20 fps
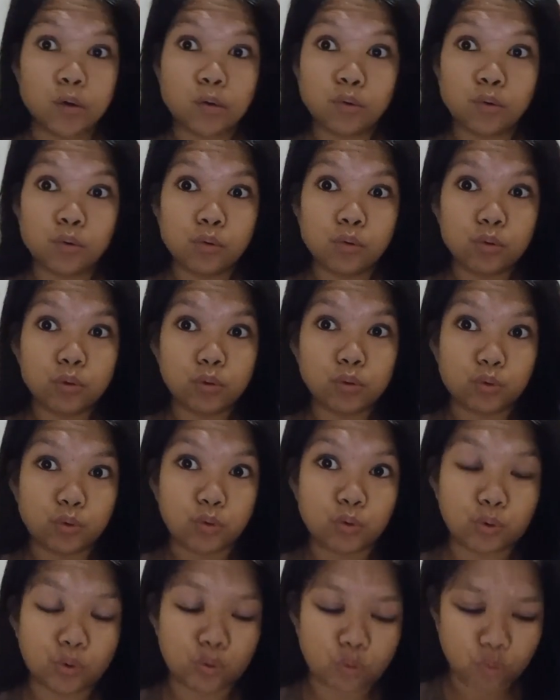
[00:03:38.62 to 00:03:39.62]
Kung gusto
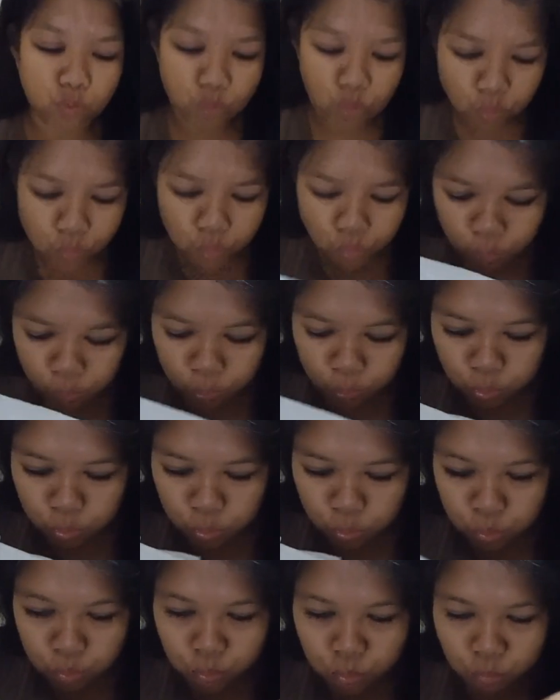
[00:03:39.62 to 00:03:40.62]
niyo kung
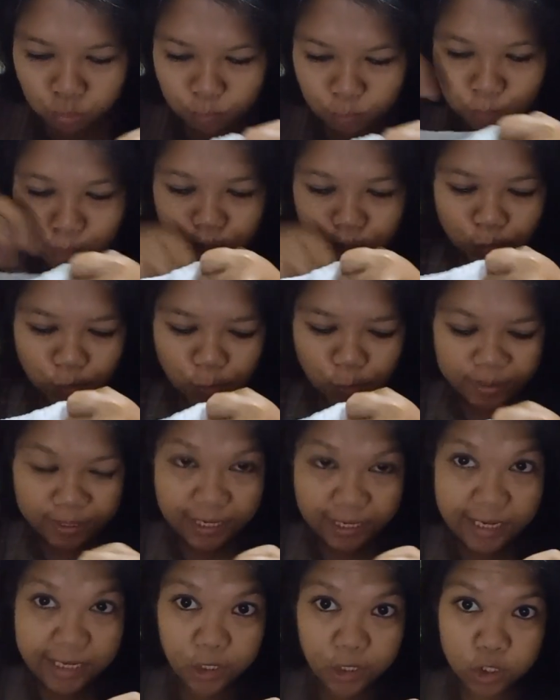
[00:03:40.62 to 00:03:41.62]
gusto niyo
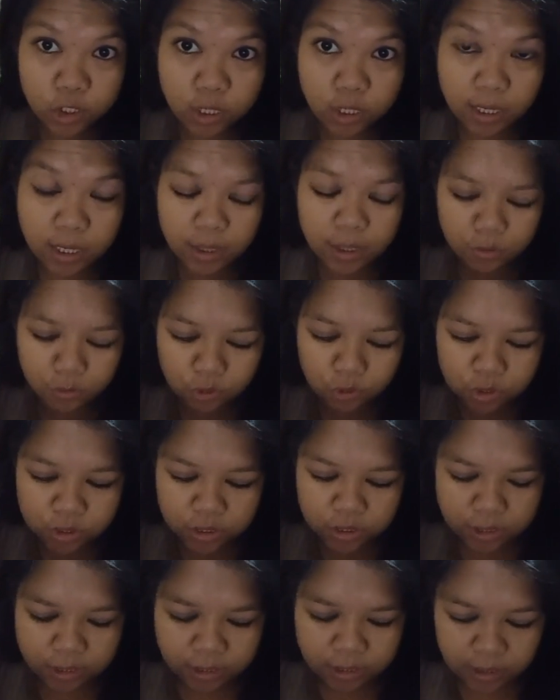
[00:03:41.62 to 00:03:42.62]
bumili sa, ano,
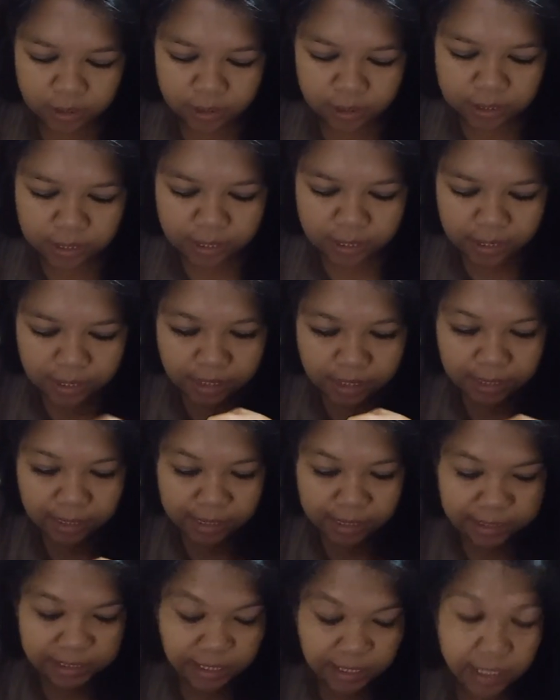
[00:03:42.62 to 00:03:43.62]
sa
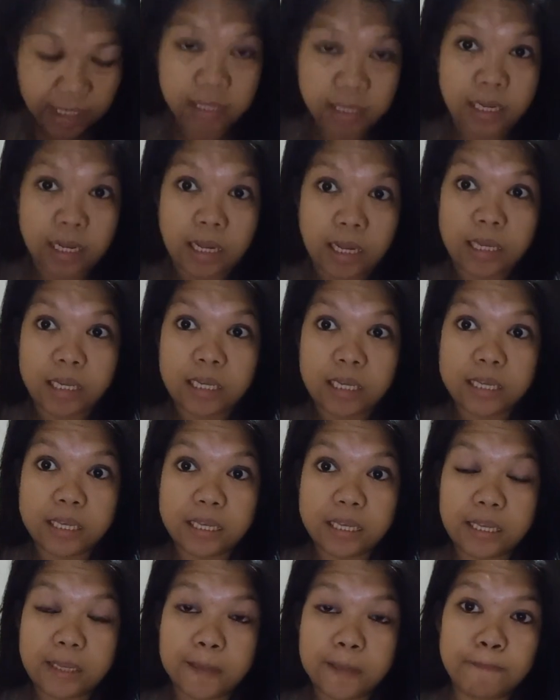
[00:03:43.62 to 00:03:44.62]
Lazada,
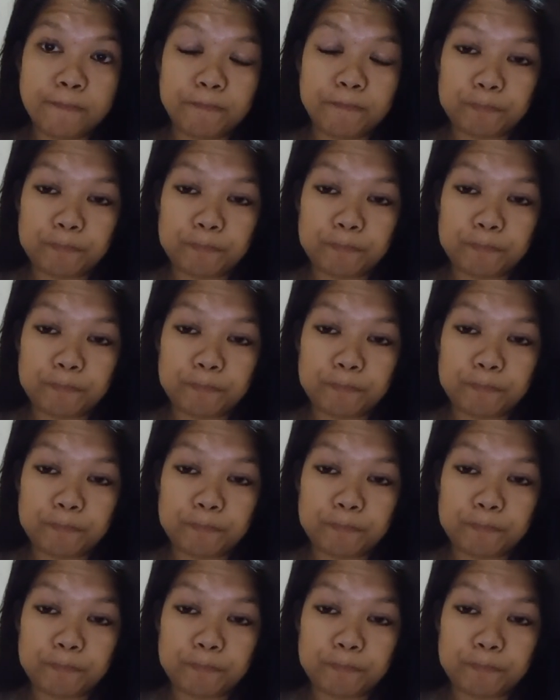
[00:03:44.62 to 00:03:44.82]
i,